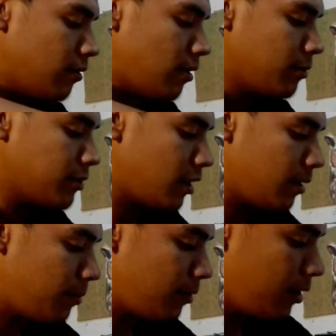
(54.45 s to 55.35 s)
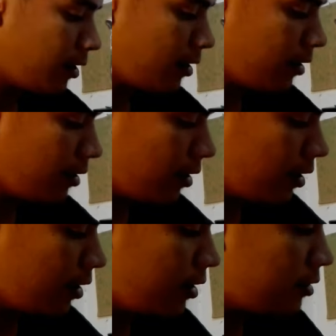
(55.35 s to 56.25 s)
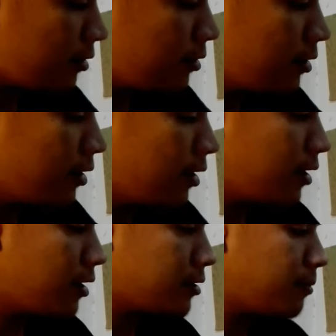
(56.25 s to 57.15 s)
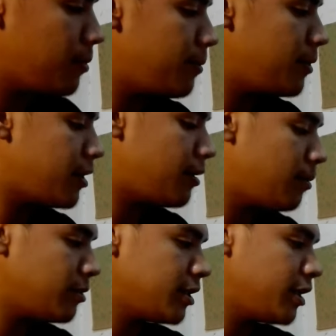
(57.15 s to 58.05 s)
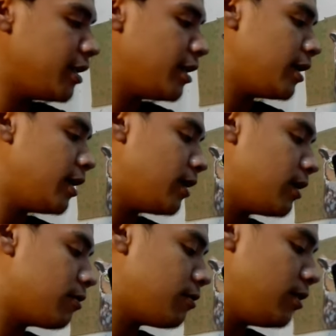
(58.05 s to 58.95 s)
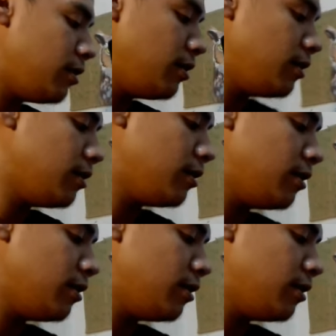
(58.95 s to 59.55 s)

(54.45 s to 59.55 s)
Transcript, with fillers: lo vamos a poner adentro y simplemente vamos a añadir el alcohol